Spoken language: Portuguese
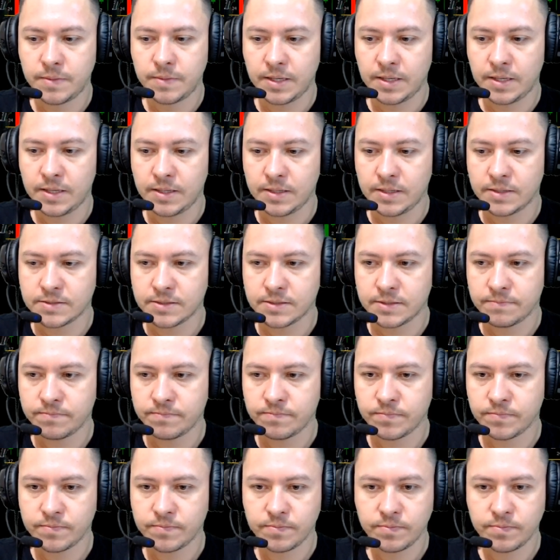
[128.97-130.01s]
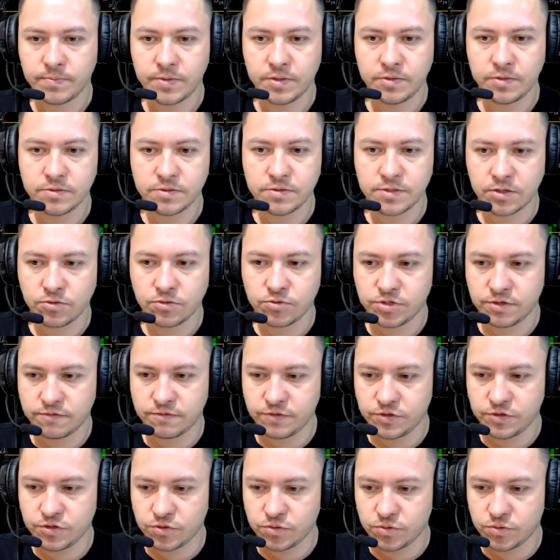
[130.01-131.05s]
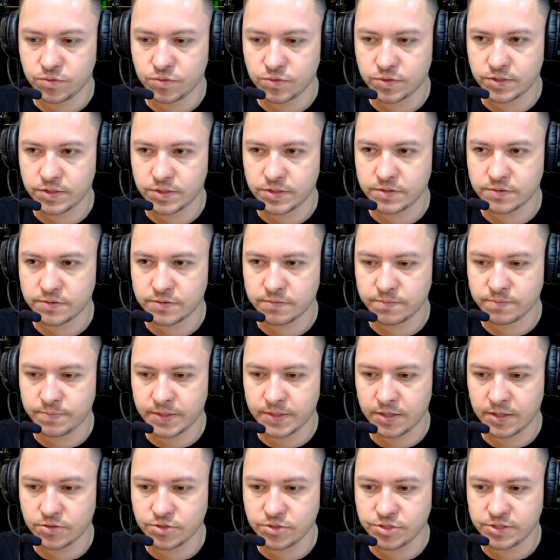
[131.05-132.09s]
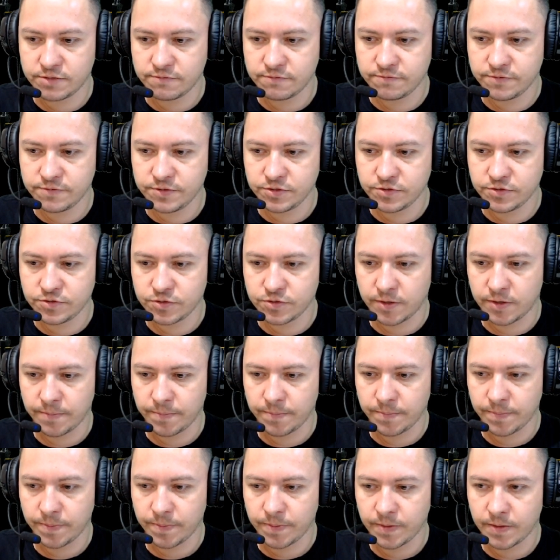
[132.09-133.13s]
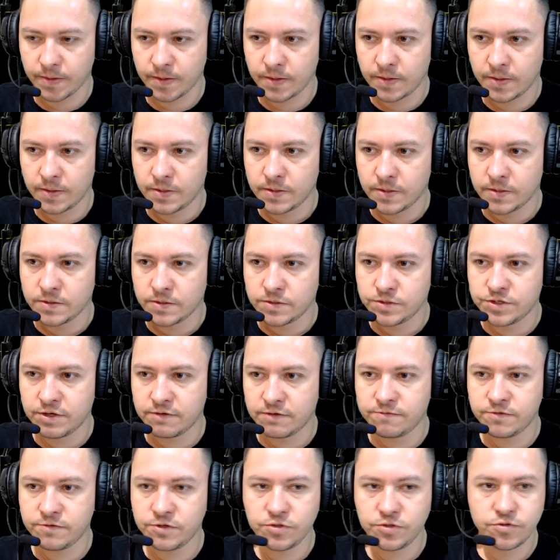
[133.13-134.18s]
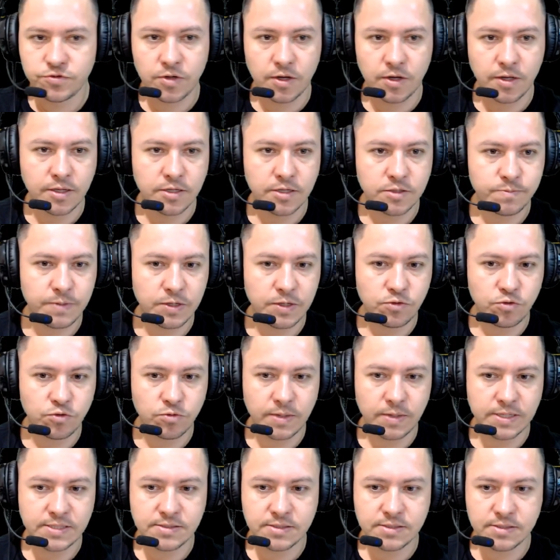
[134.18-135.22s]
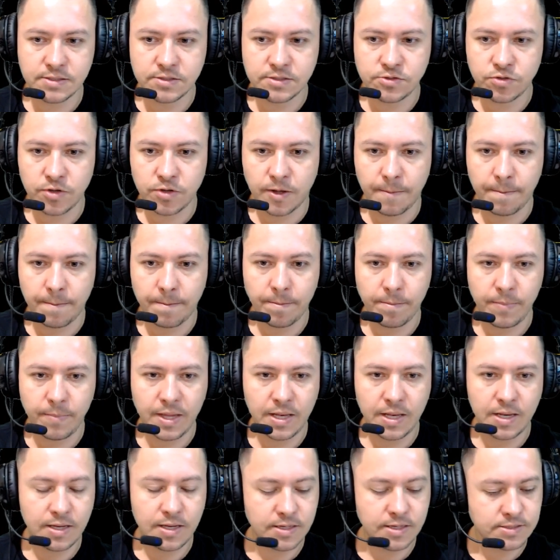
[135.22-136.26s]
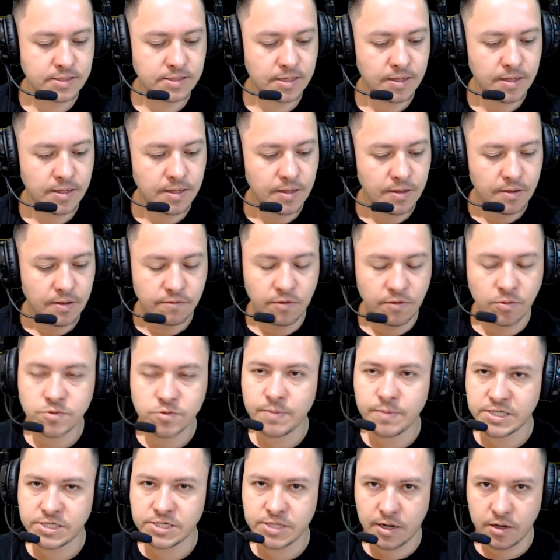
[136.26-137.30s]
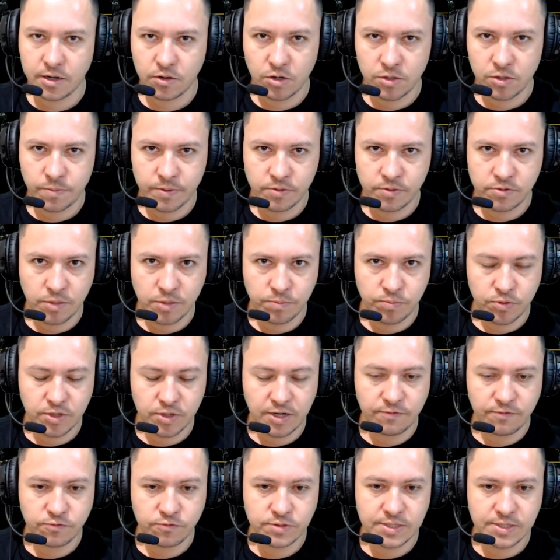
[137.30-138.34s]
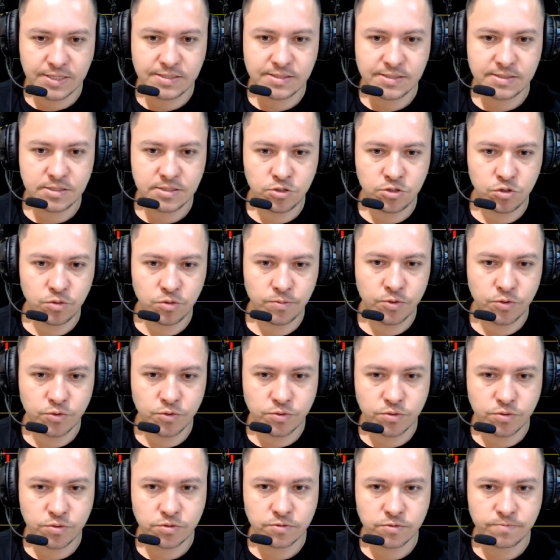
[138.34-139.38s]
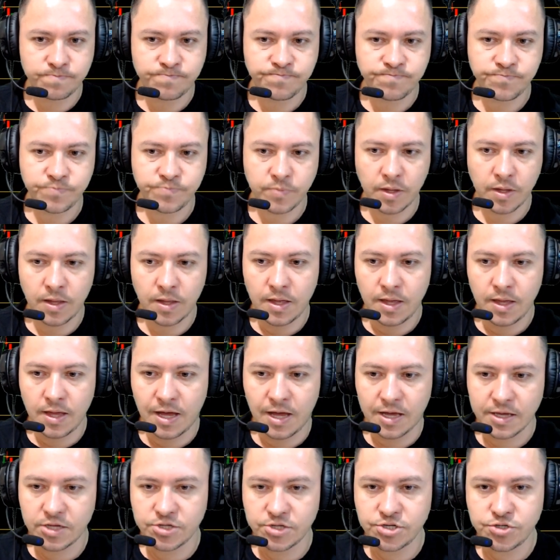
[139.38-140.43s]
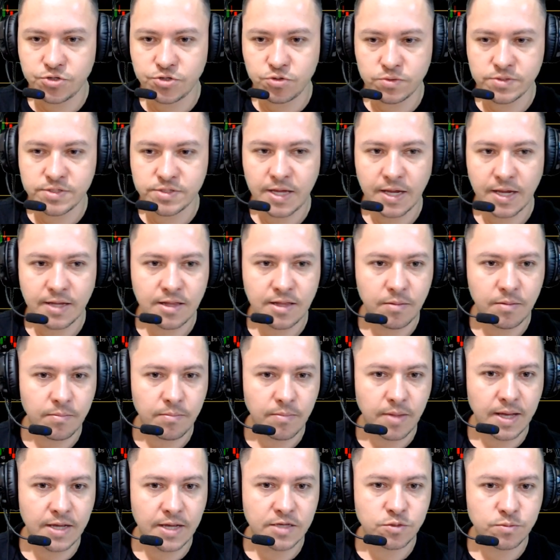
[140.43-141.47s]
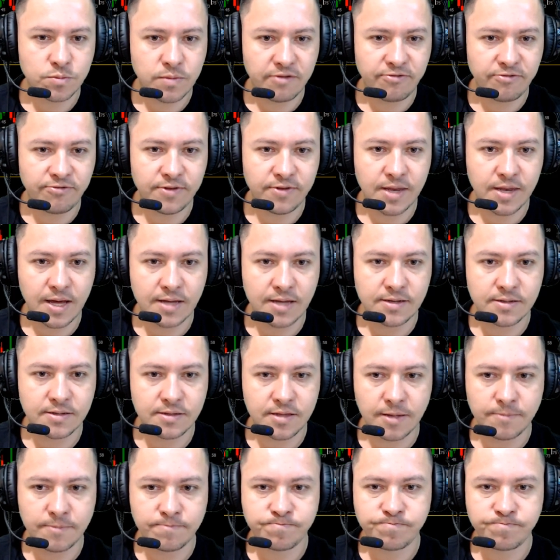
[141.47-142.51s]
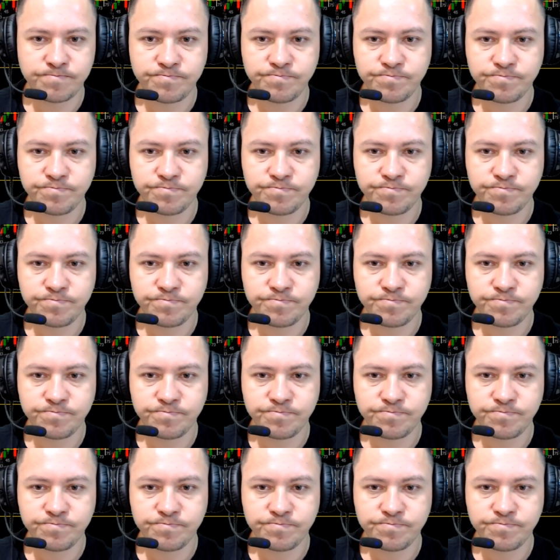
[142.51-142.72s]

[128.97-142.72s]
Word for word: Beleza. Isso está no dia 22, vou pegar o dia 20, ó. Dia 20, ó. Respeitou bastante, ó. Beleza. Vamos baixar agora para o tempo gráfico de 5 minutos. Aqui a gente consegue dar mais uma afinada, tá?